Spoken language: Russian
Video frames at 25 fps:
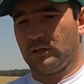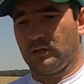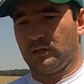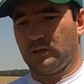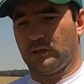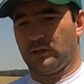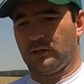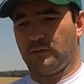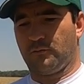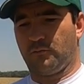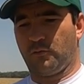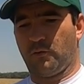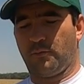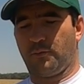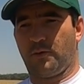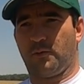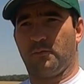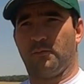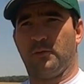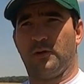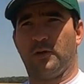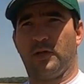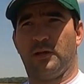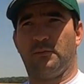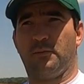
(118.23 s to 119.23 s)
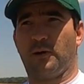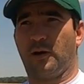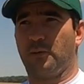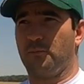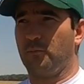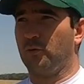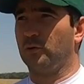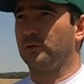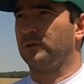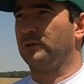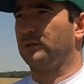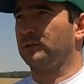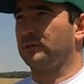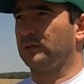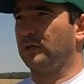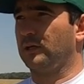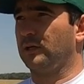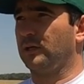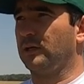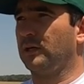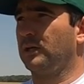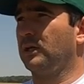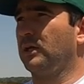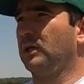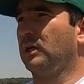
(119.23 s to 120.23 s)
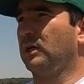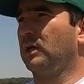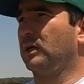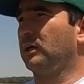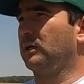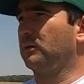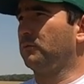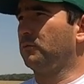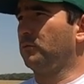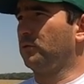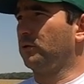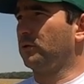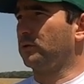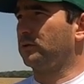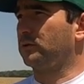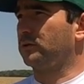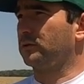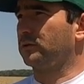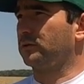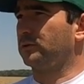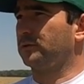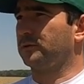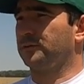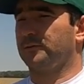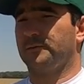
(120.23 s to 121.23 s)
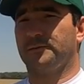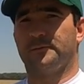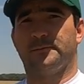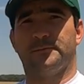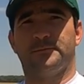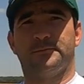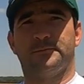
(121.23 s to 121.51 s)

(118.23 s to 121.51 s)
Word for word: э, вовремя было обработано. Вот. Э.